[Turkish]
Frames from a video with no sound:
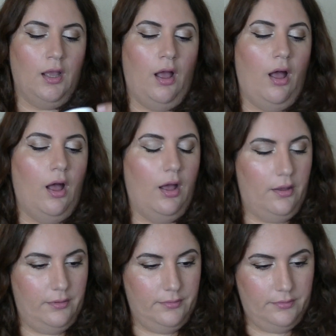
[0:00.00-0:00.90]
Ah,
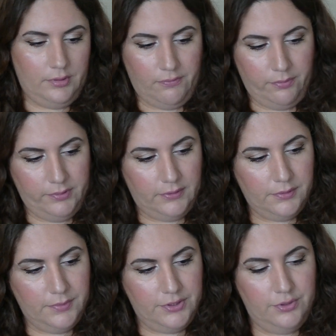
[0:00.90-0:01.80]
kafamı
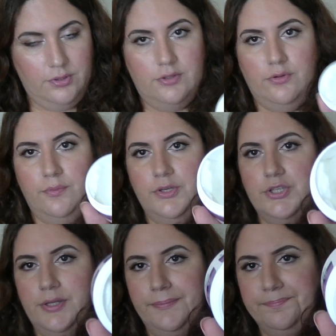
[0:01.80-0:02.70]
daldırmak için istiyorum
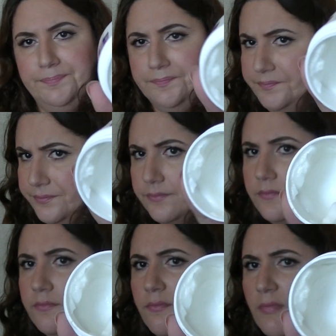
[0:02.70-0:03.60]
içine.
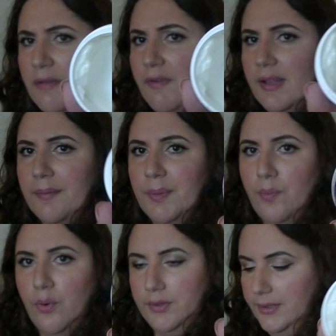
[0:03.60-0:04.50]
Fena bir
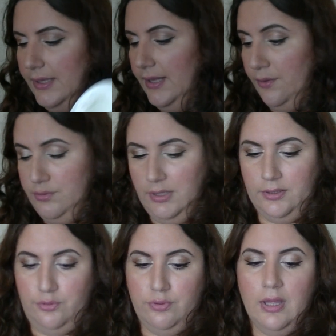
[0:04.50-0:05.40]
boyda değil yani.
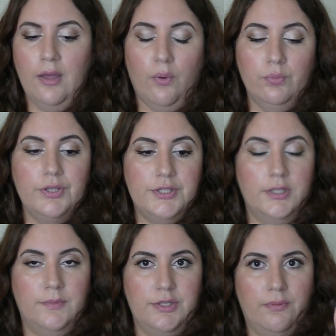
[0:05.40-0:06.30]
Özellikle onun için
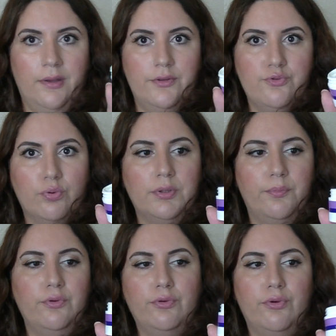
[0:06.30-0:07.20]
dedim acaba hani çok
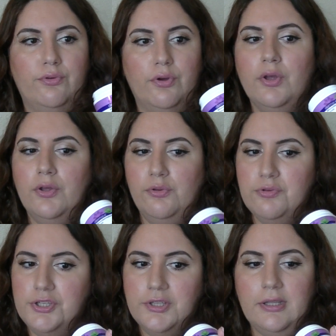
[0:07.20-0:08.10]
da büyük görünüyor.
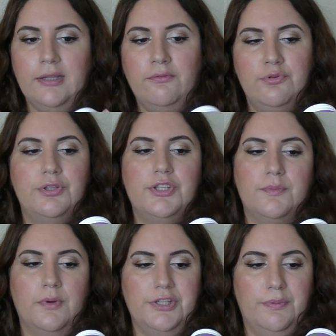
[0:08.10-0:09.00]
Yüz için değil de vücut
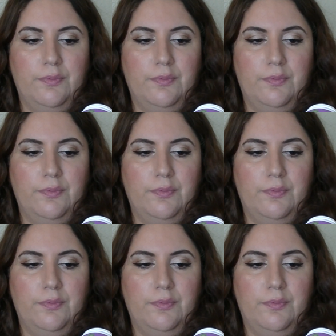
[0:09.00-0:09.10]
için mi acaba